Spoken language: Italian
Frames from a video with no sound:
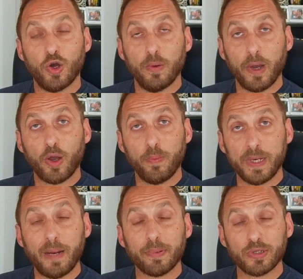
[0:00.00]
co
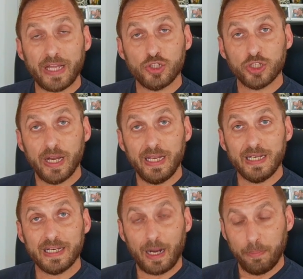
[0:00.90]
coprire, a proteggere
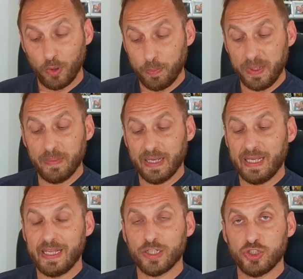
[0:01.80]
il grappolo prima
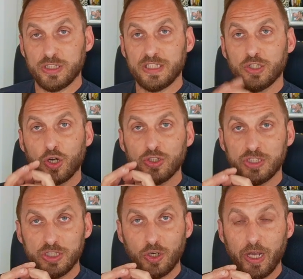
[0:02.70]
che gli acini si
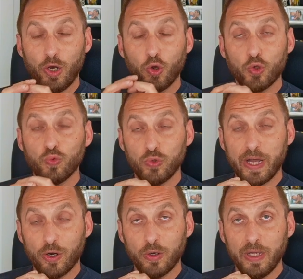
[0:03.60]
ingrossino e lo
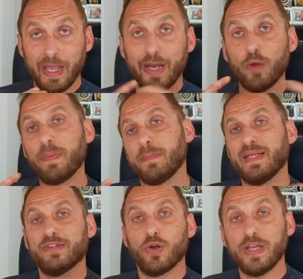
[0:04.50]
chiudano e non
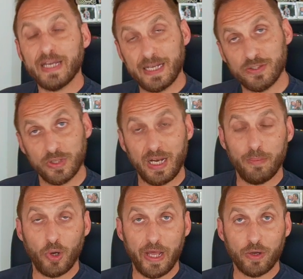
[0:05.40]
permettono l'ingresso delle
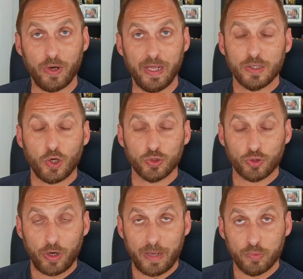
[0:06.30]
molecole
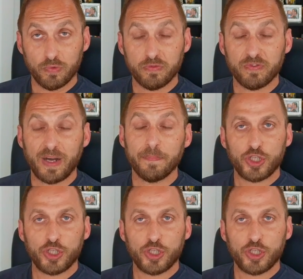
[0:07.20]
contro la muffa.